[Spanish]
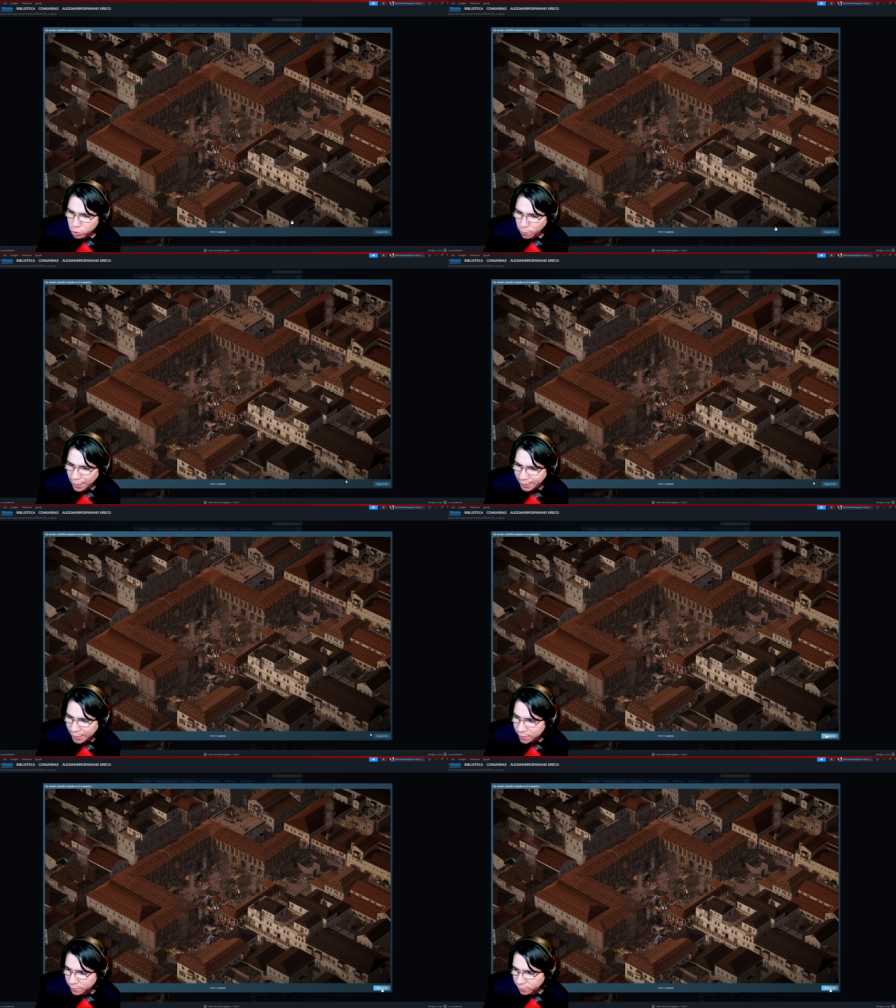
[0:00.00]
más
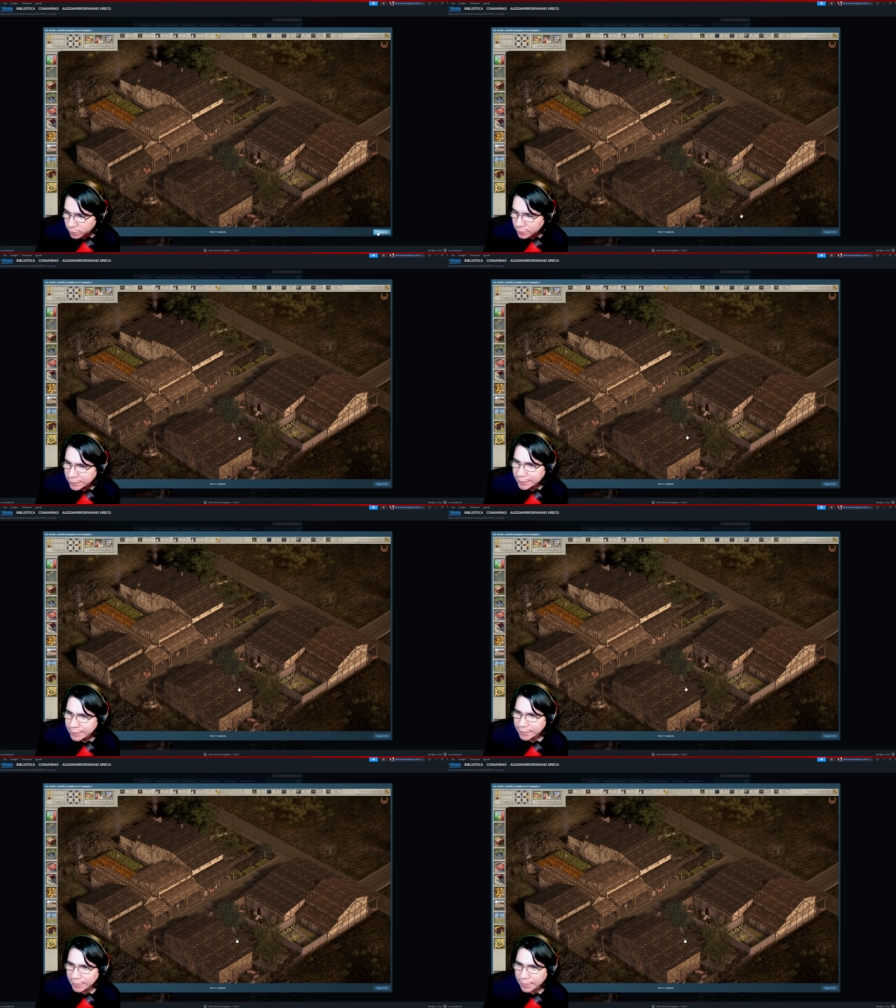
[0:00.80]
grande, ¿no?
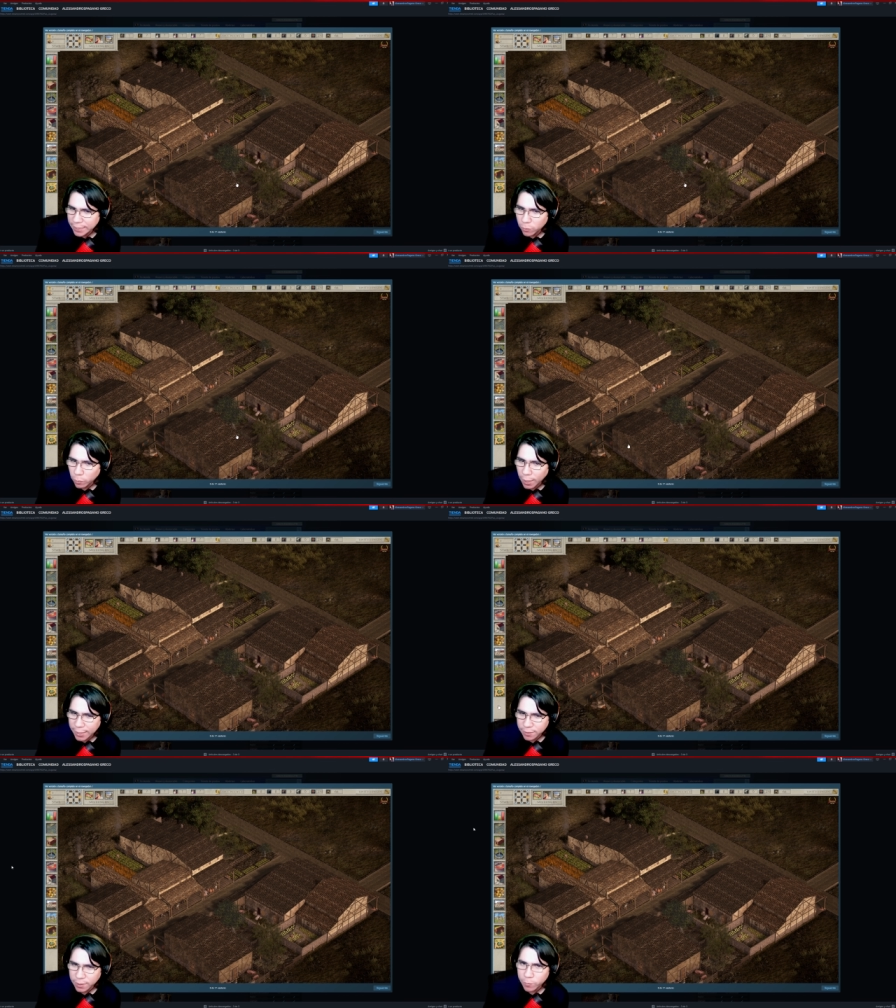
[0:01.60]
Y luego acá
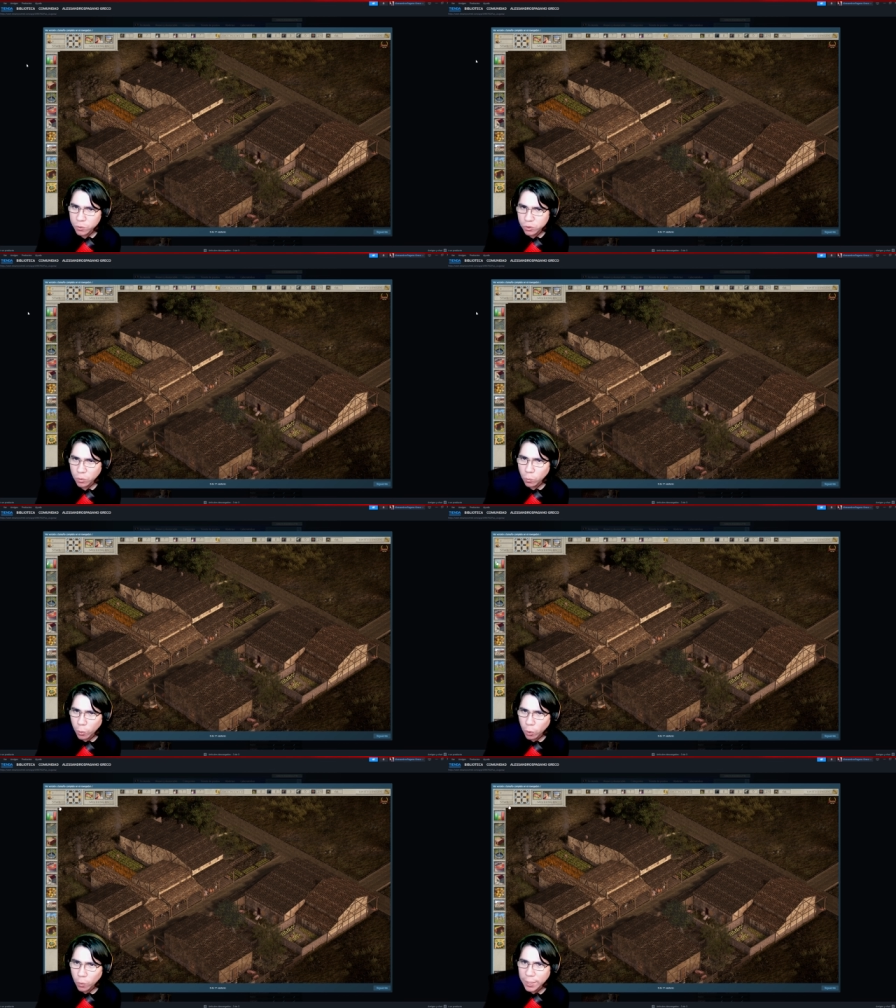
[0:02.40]
tenemos un
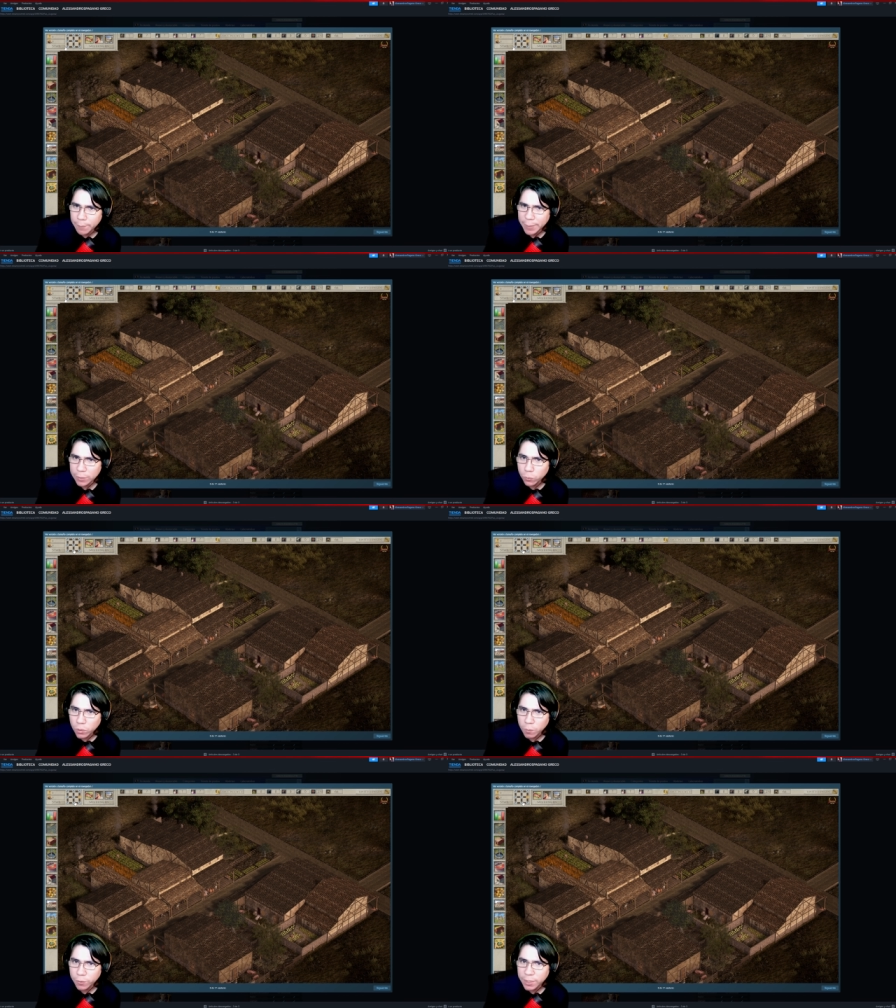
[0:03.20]
poco del menú,
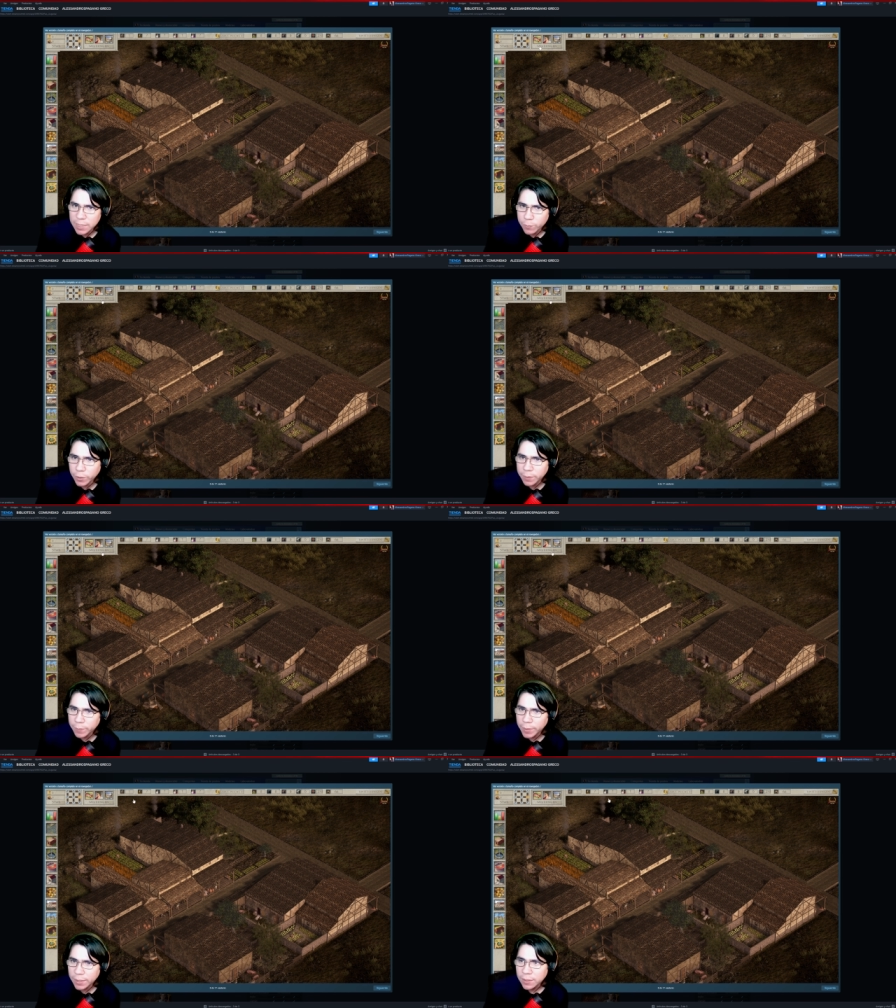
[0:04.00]
como ustedes pueden
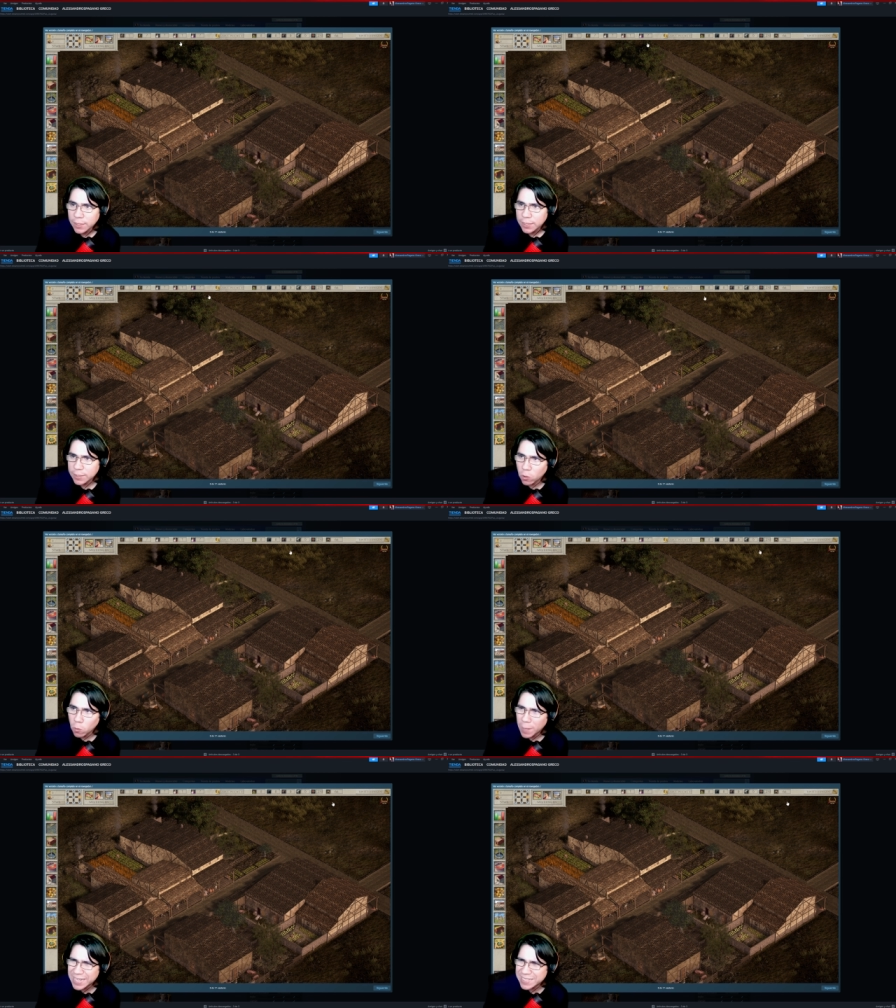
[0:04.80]
ver con
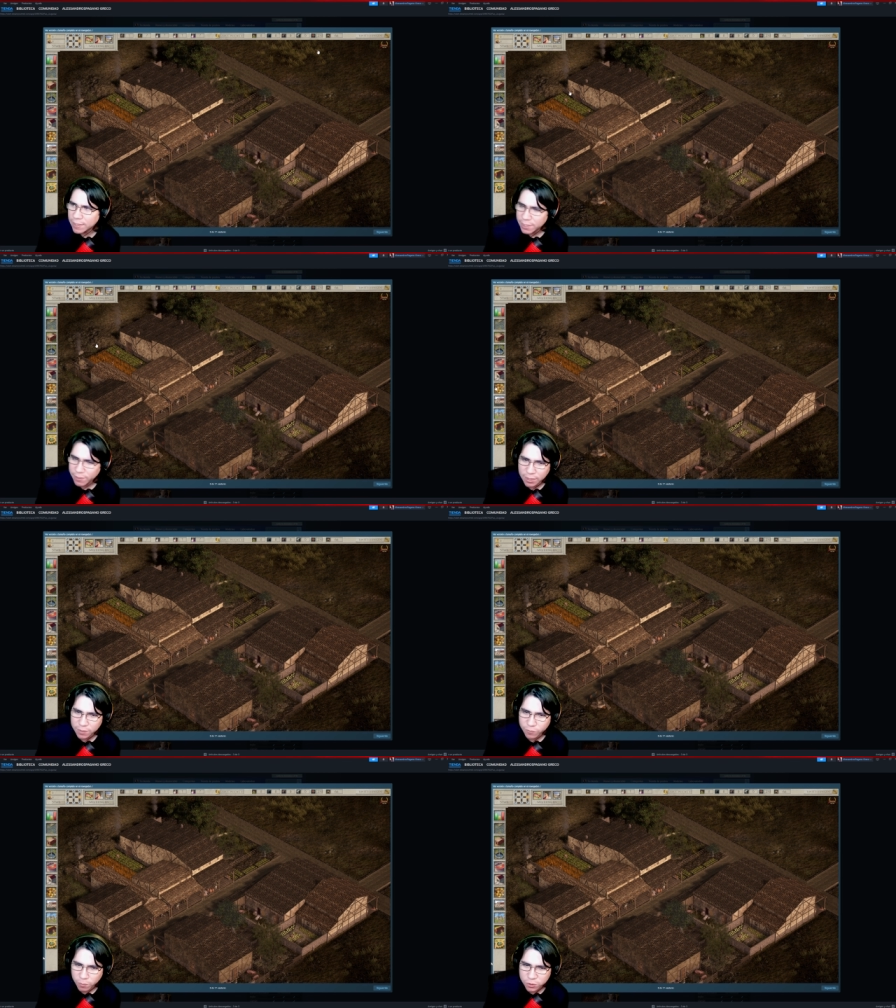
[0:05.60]
bastante, bastante
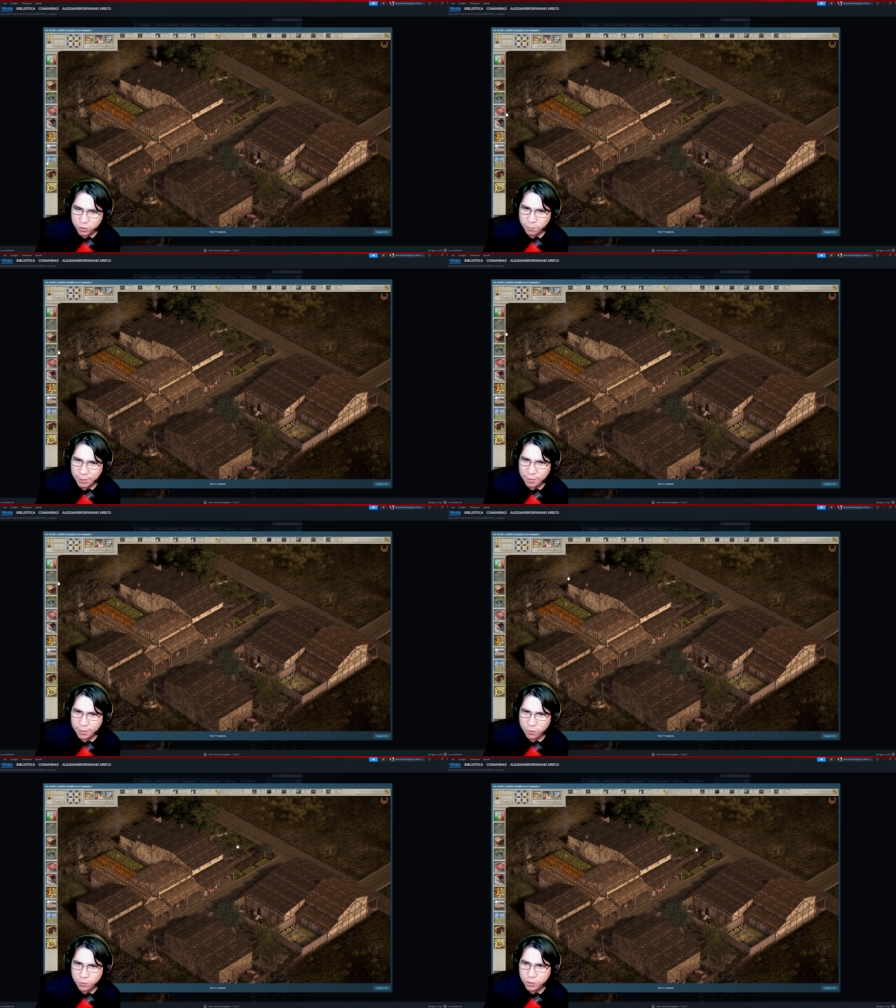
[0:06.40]
información, bastantes
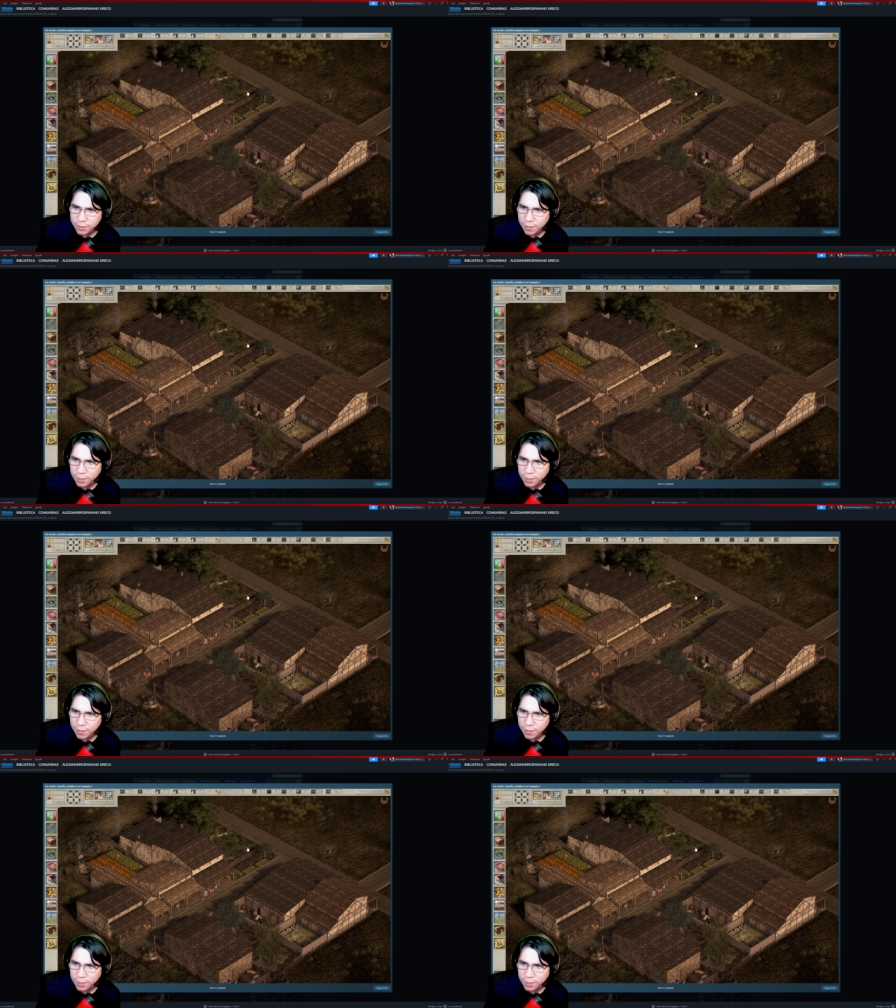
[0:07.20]
cositas.